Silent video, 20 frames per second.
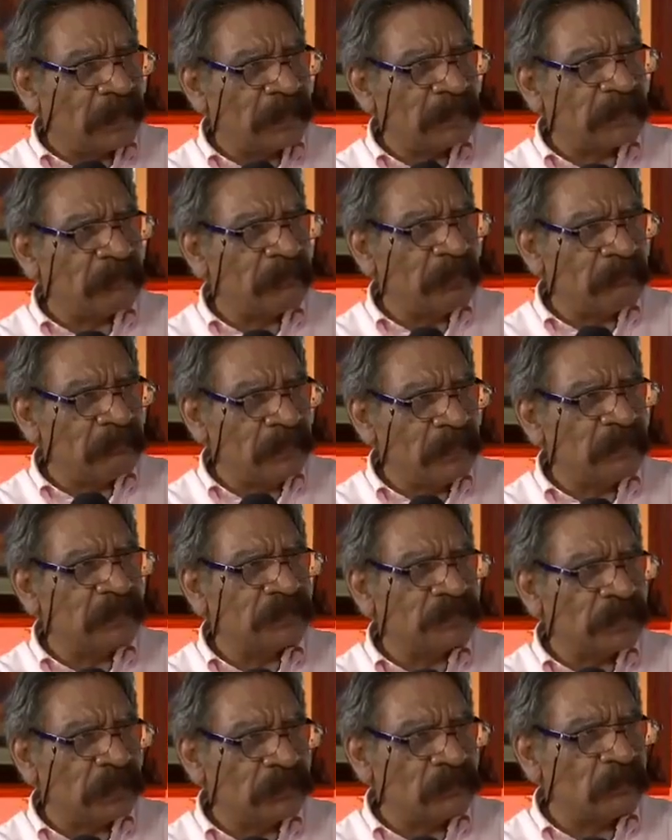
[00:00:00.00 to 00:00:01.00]
del Memín,
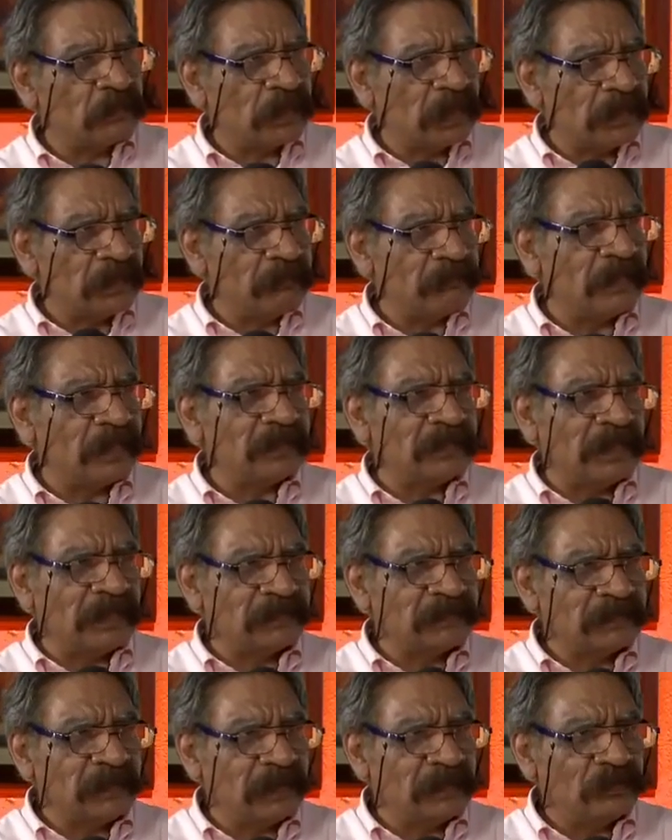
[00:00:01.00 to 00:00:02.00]
de Chanó, de Calimán, del
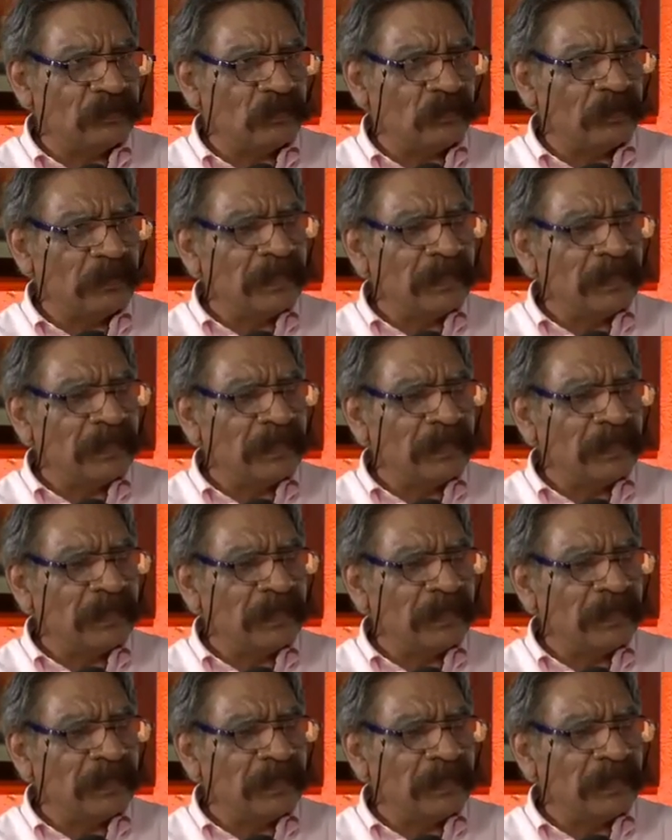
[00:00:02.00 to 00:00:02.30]
Santo,